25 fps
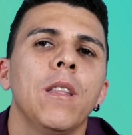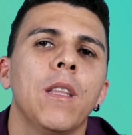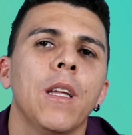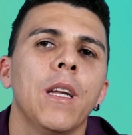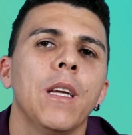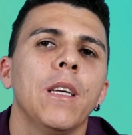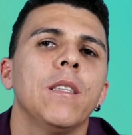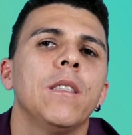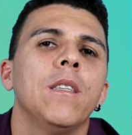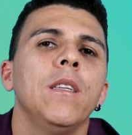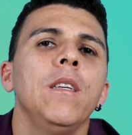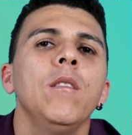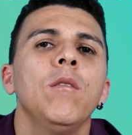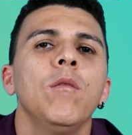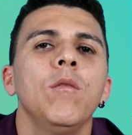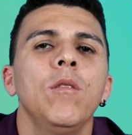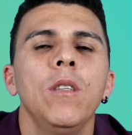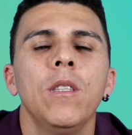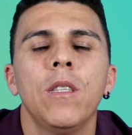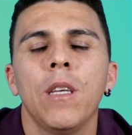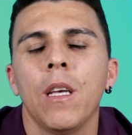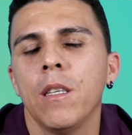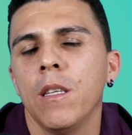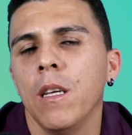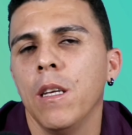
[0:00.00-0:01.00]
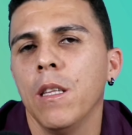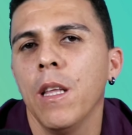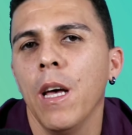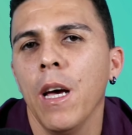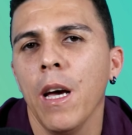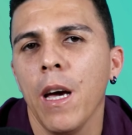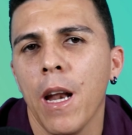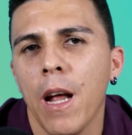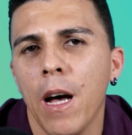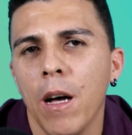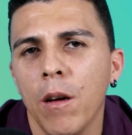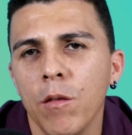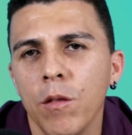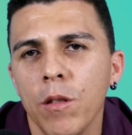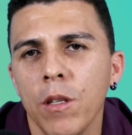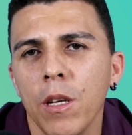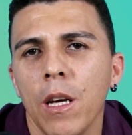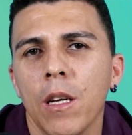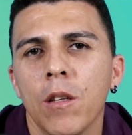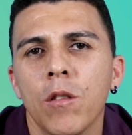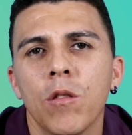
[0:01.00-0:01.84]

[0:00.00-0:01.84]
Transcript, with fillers: 360 graus é